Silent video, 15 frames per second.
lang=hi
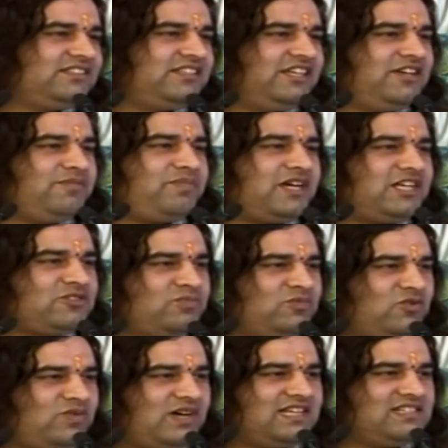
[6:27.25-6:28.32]
तेरे पास
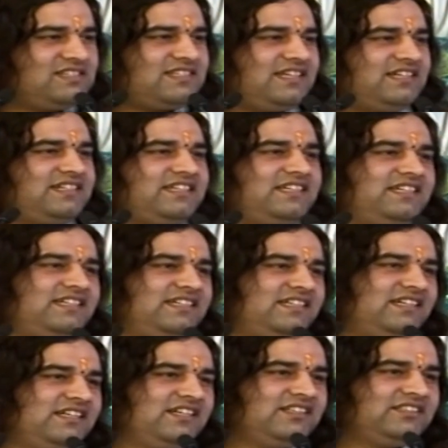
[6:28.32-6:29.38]
मोबाइल सेट है
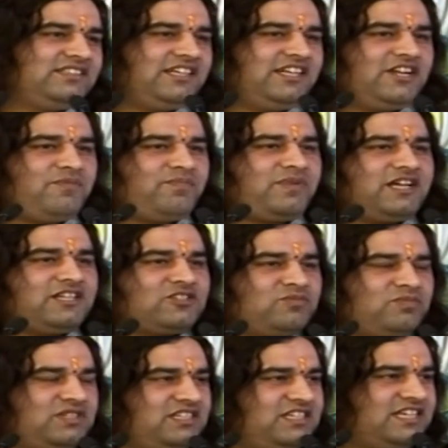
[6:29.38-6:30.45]
तेरे पास
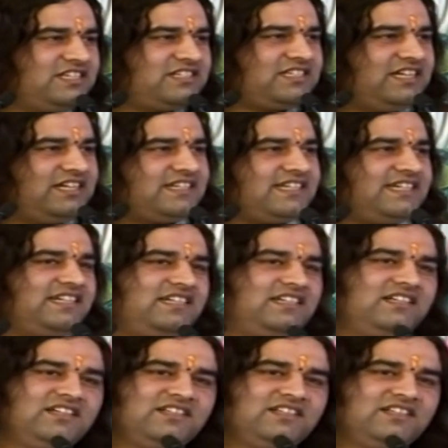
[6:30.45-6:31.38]
में ये सेट है